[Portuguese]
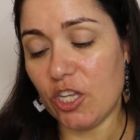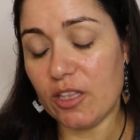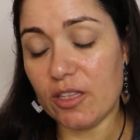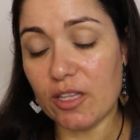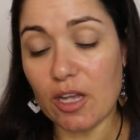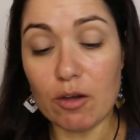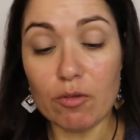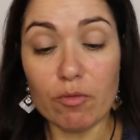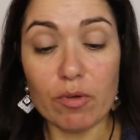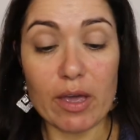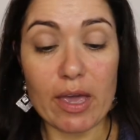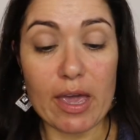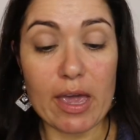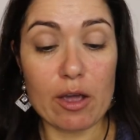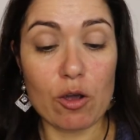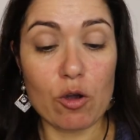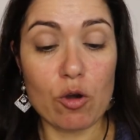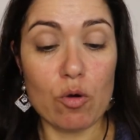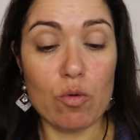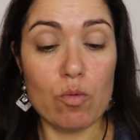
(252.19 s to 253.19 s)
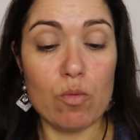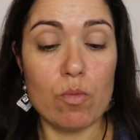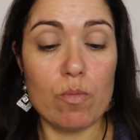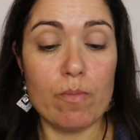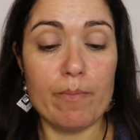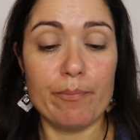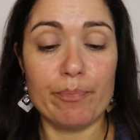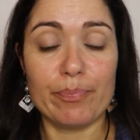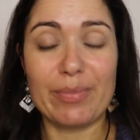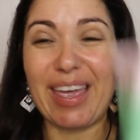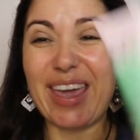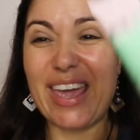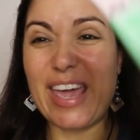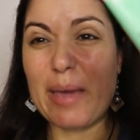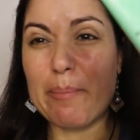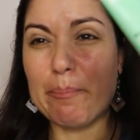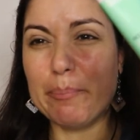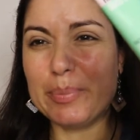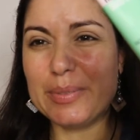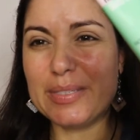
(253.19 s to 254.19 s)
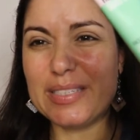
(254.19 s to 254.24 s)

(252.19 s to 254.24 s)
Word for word: Então é com hemp